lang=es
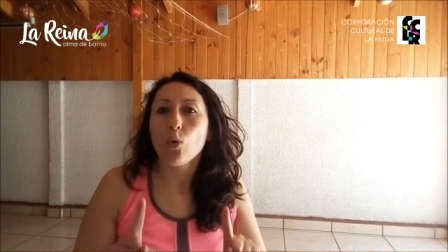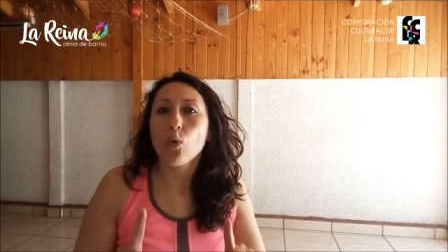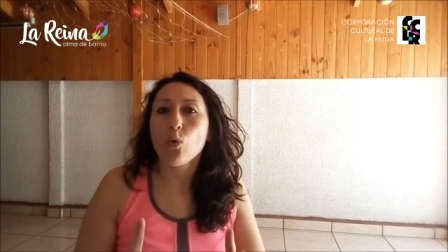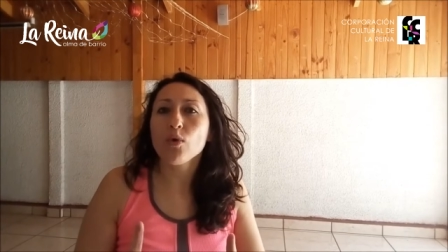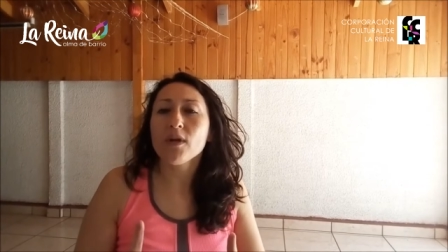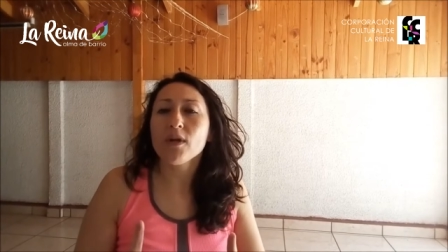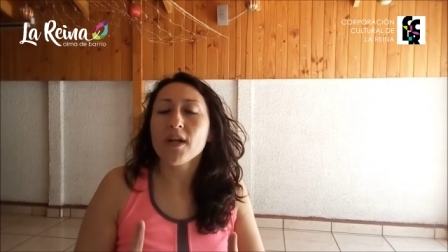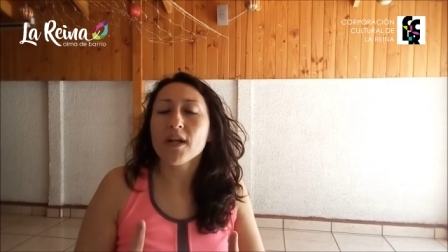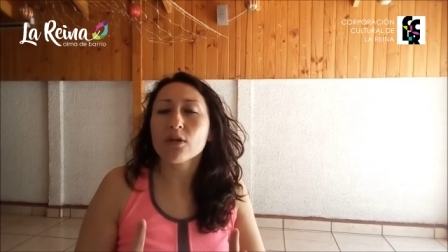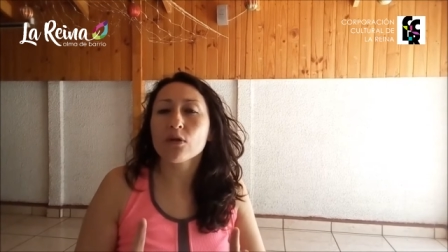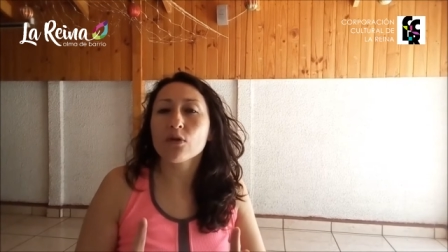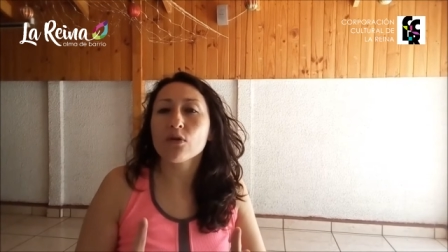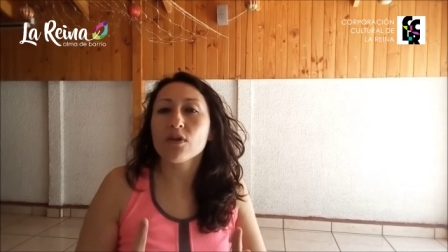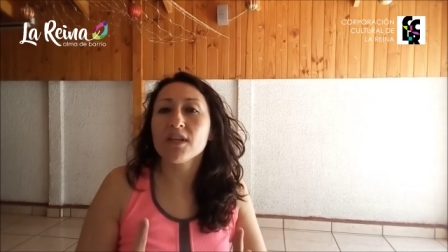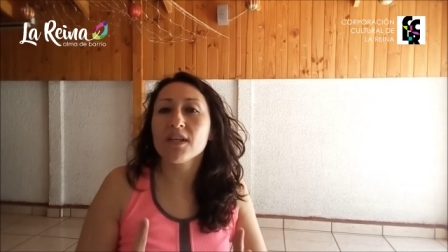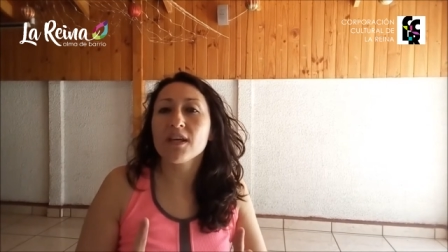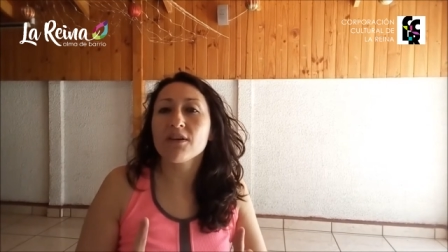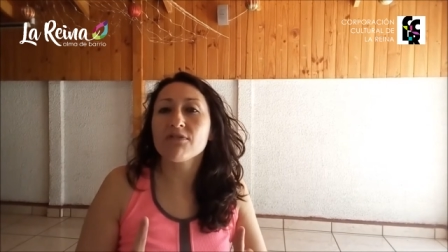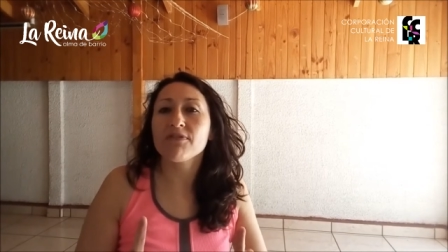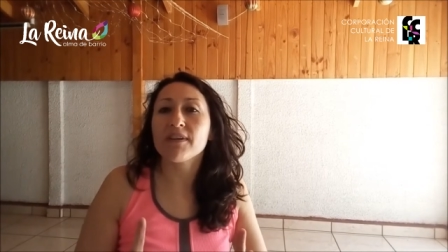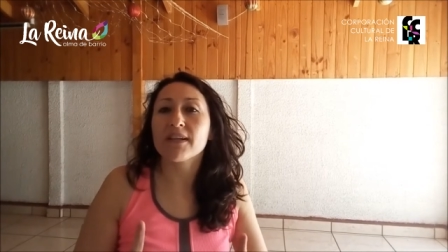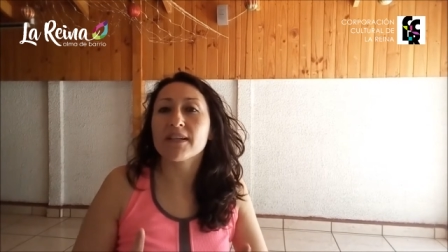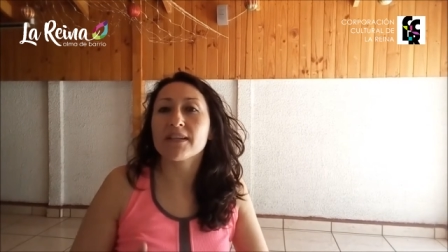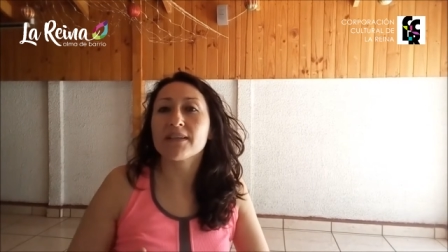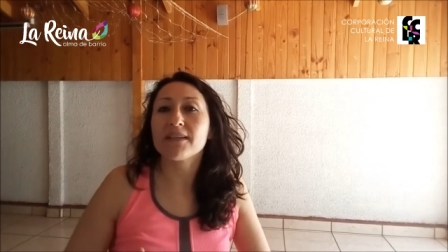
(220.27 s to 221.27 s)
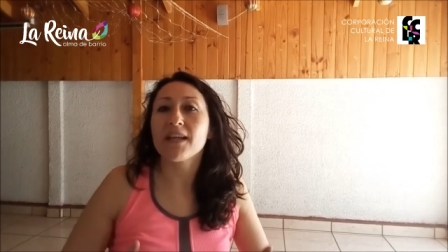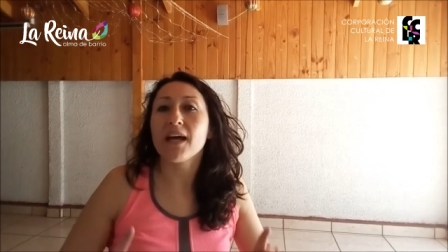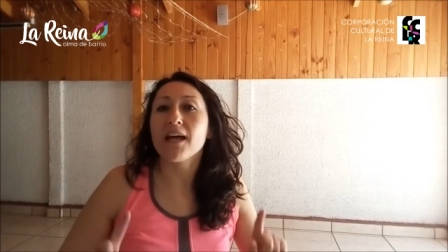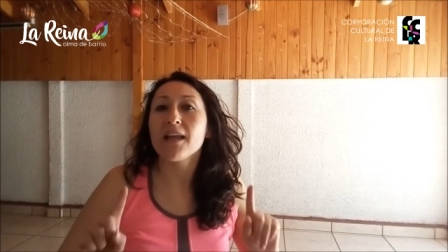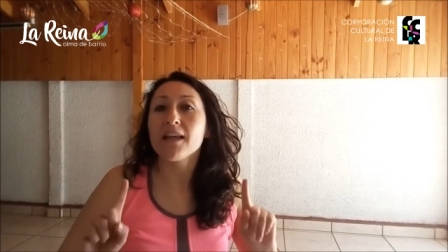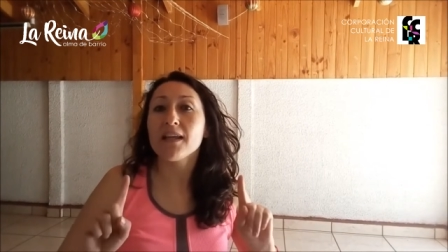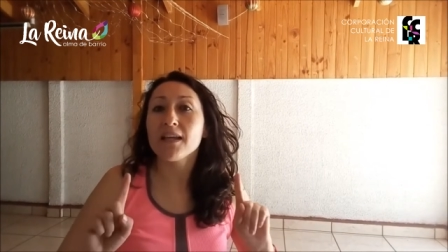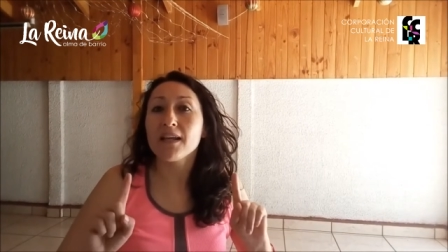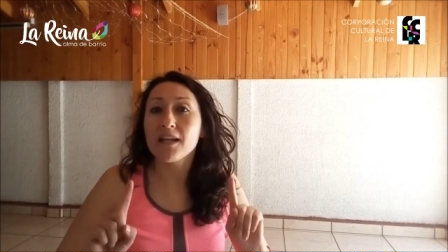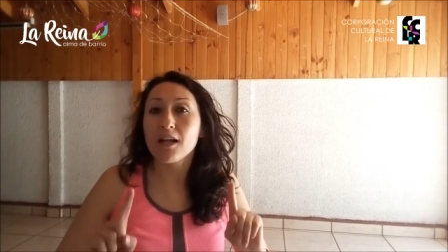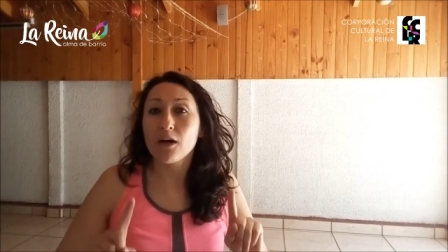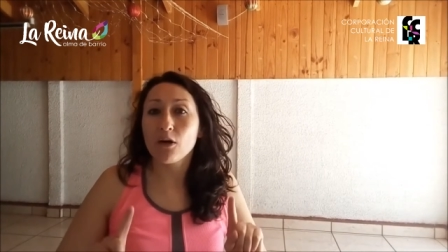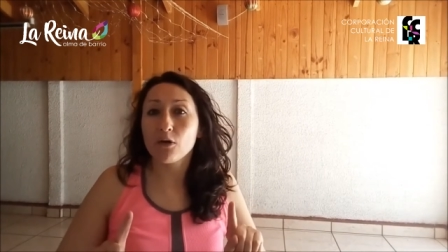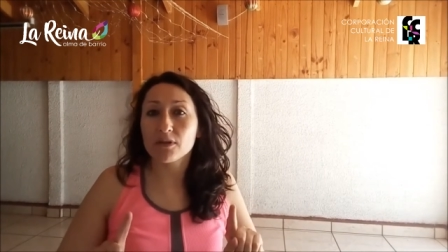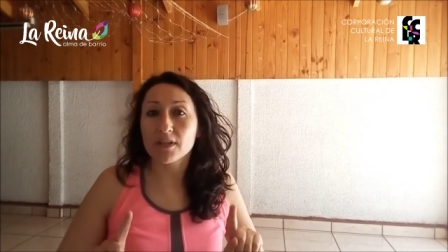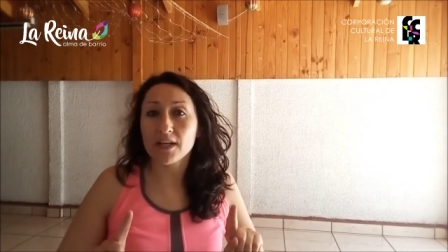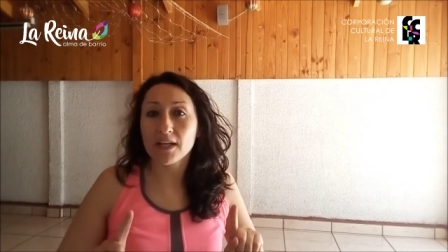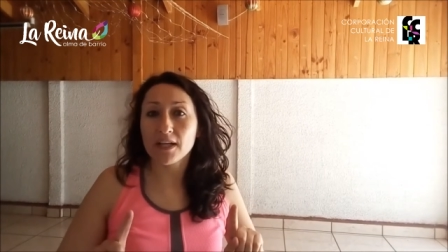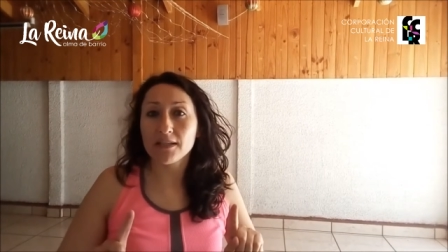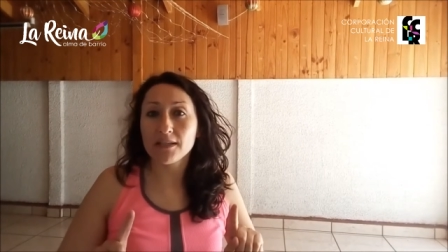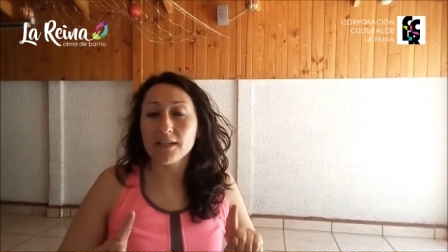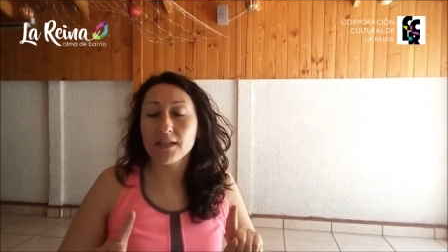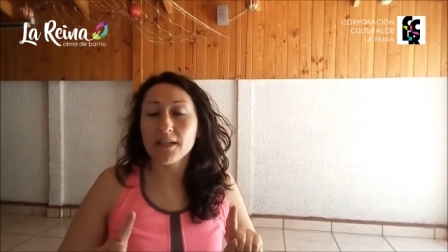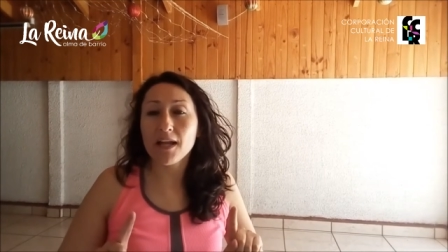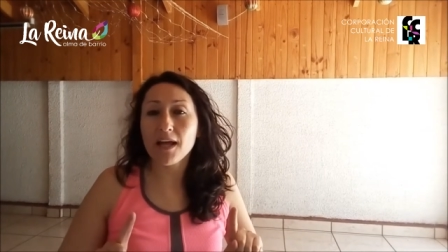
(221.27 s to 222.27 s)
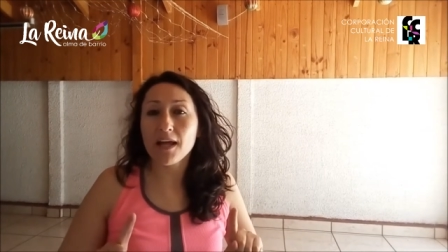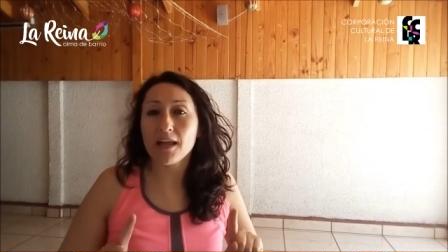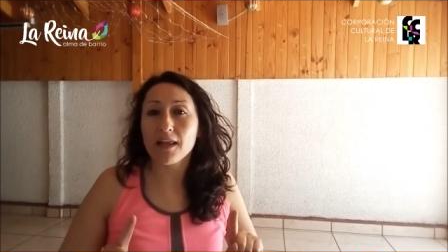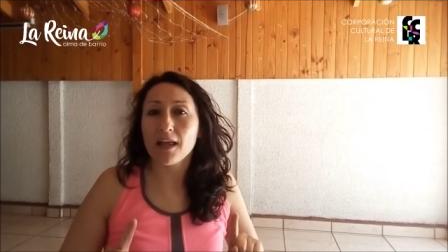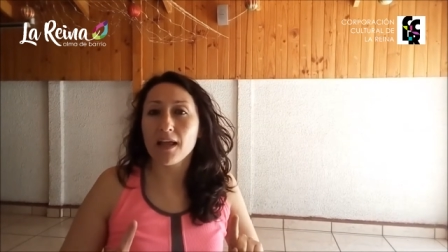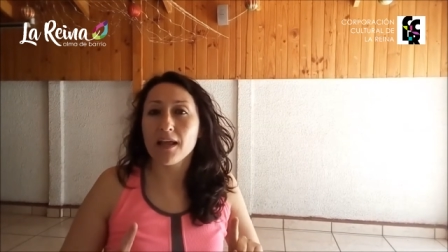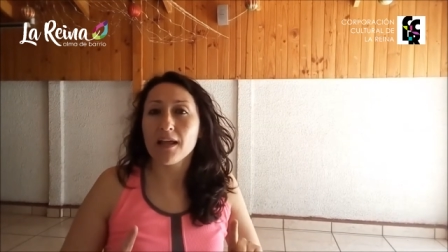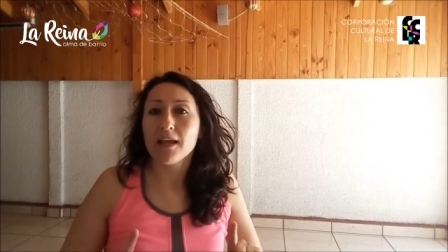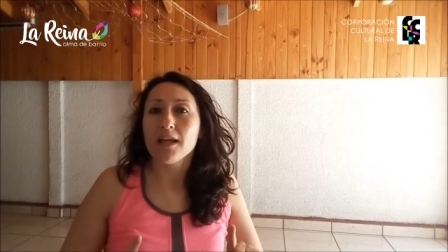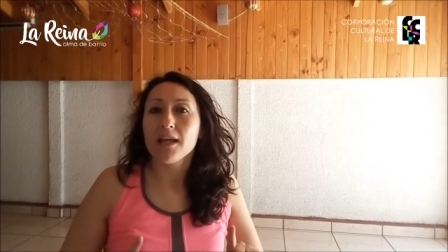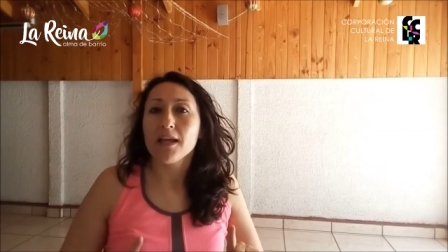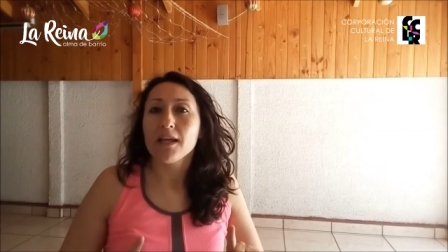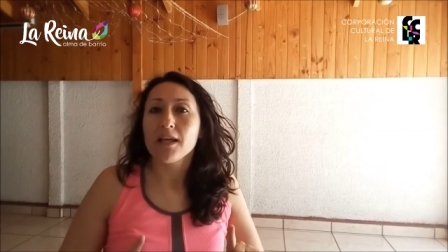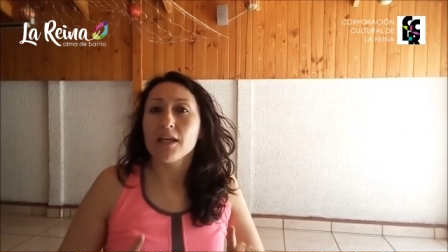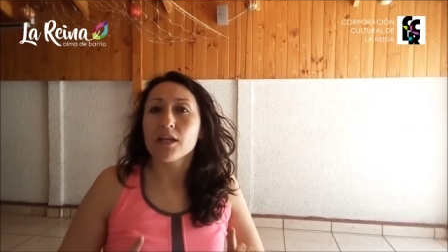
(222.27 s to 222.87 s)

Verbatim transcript: una rodilla afectada y la otra estirada.